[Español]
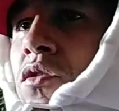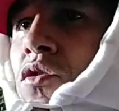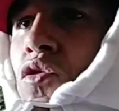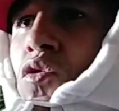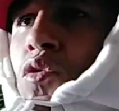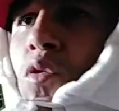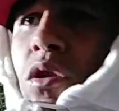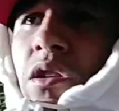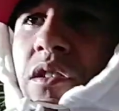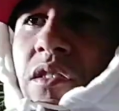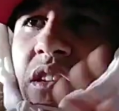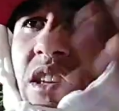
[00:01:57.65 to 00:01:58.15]

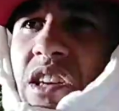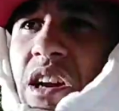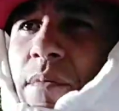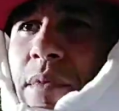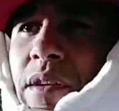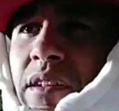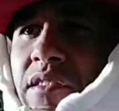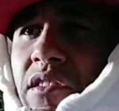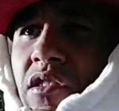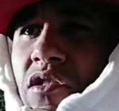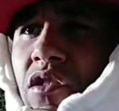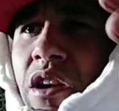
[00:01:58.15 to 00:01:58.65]
Chul eh, se
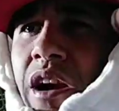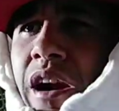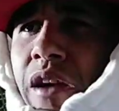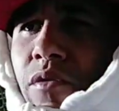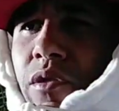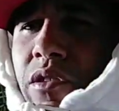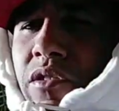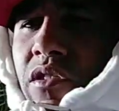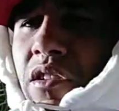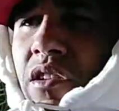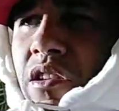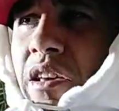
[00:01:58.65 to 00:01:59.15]
llama, señor
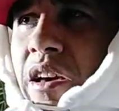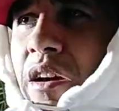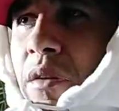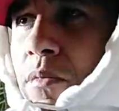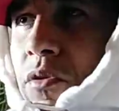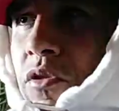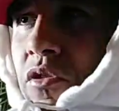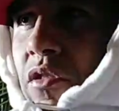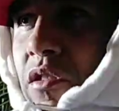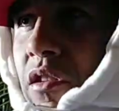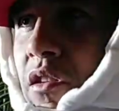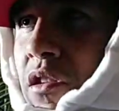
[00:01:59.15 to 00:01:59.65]
algo así, ni idea
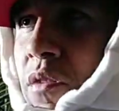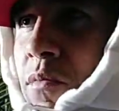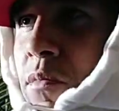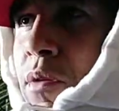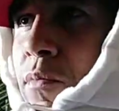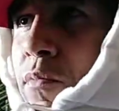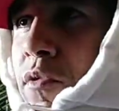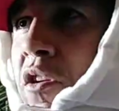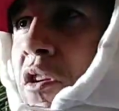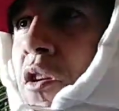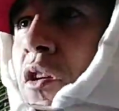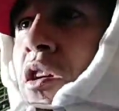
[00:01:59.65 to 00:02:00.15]
cómo se dice el
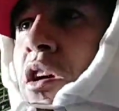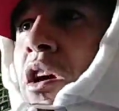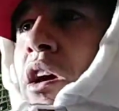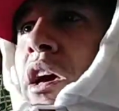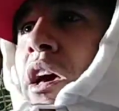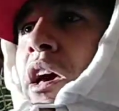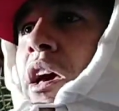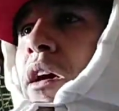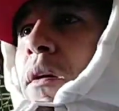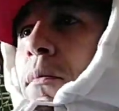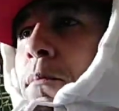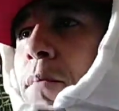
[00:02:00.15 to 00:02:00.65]
nombre. Bueno.
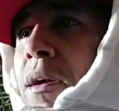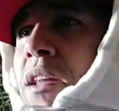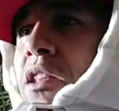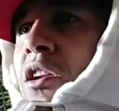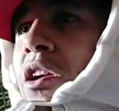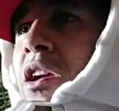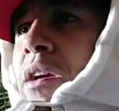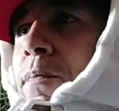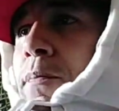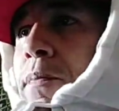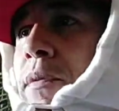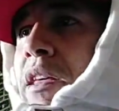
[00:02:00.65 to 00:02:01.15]

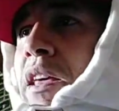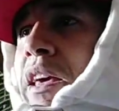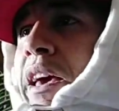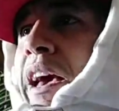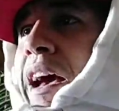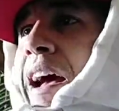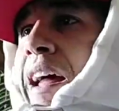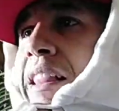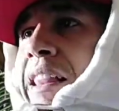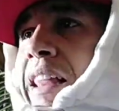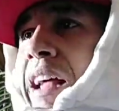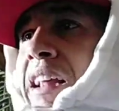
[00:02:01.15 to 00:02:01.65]
Beto le pide
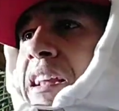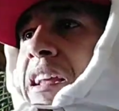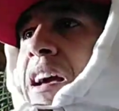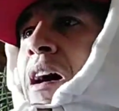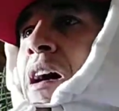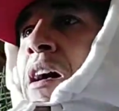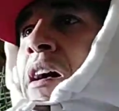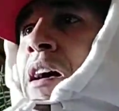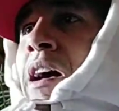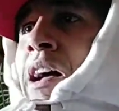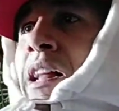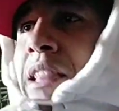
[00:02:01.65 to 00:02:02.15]
a,
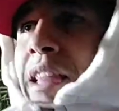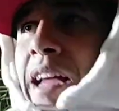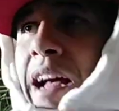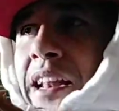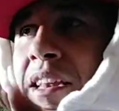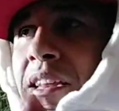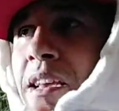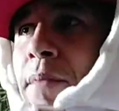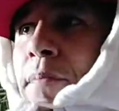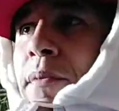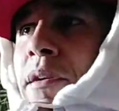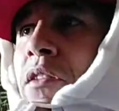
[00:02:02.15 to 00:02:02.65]
Tana, a
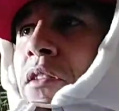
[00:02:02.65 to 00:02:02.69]
Tania